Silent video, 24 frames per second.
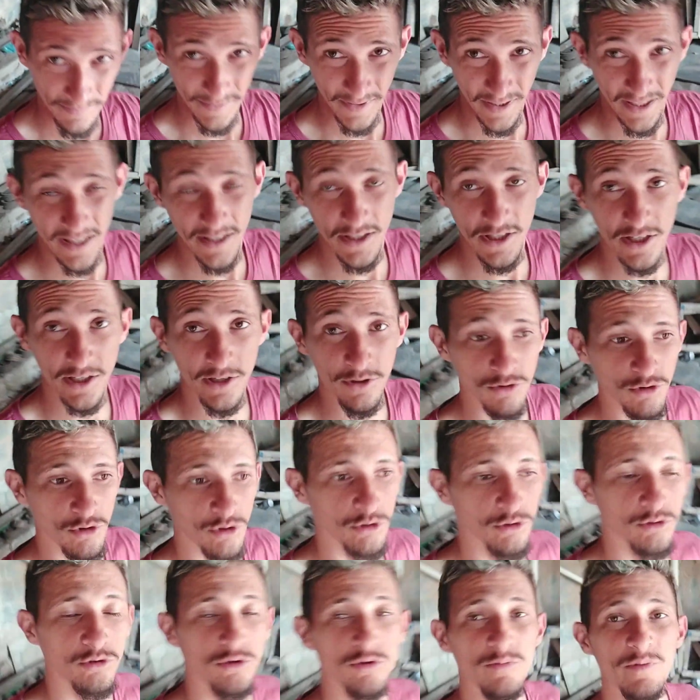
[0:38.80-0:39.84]
quer adquirir o
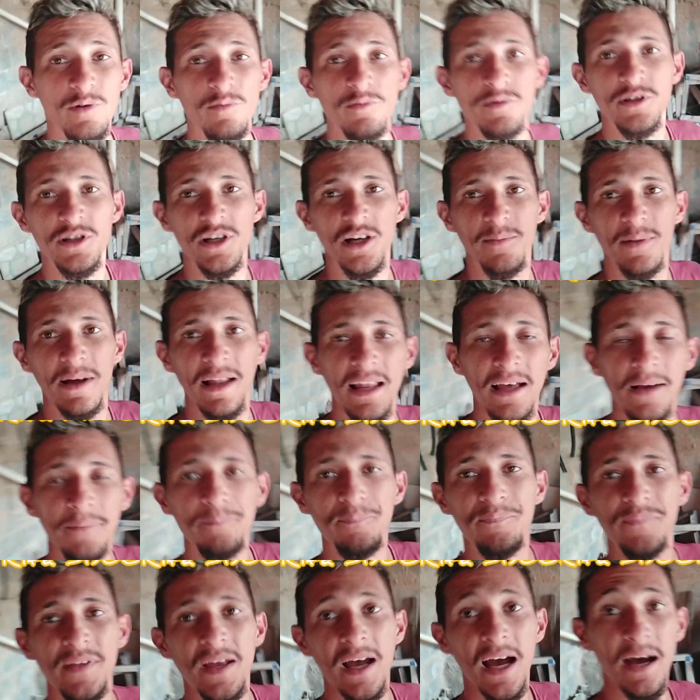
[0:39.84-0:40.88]
seu número, me chama lá.
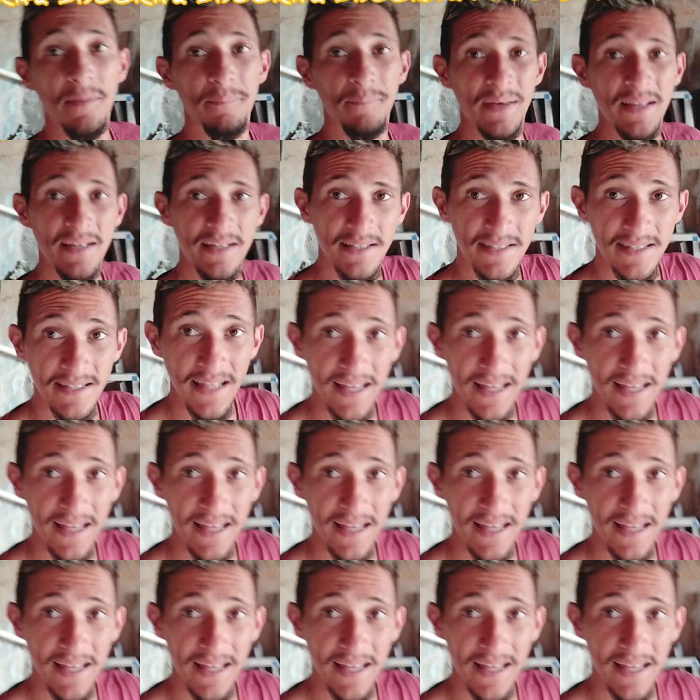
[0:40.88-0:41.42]
Apenas